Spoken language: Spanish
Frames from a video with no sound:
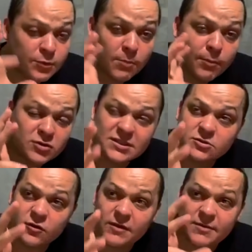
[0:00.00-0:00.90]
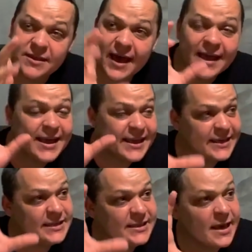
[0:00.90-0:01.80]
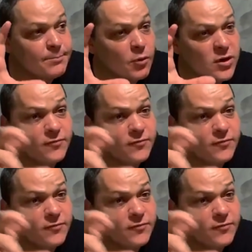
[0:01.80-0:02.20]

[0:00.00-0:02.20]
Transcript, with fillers: propósito de vida y tiempo